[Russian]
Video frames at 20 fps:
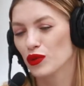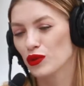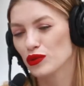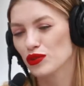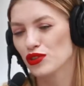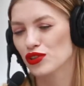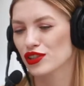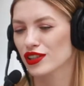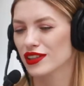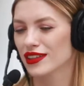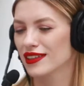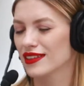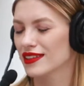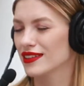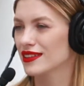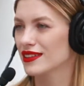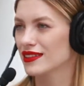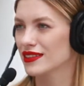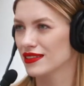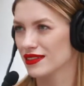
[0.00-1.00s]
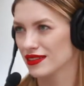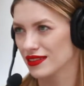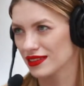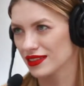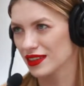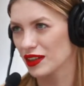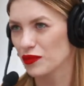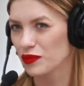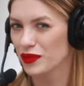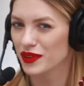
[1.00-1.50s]
лучше э,
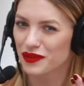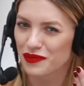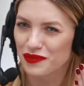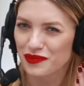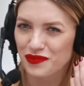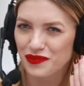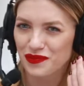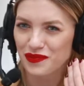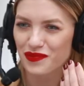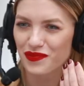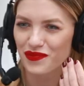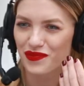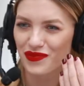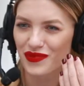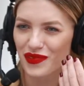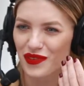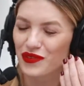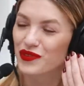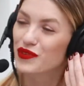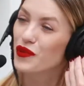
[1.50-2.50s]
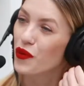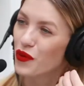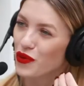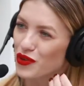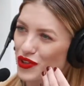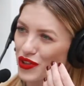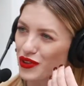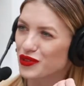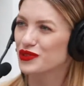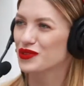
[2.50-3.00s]
как бы в
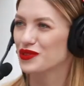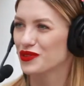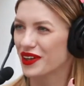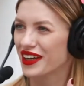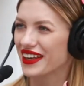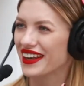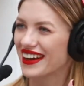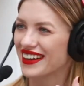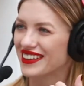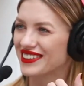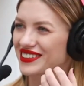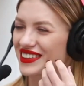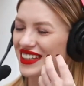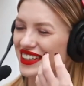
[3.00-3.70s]
коже усвояют,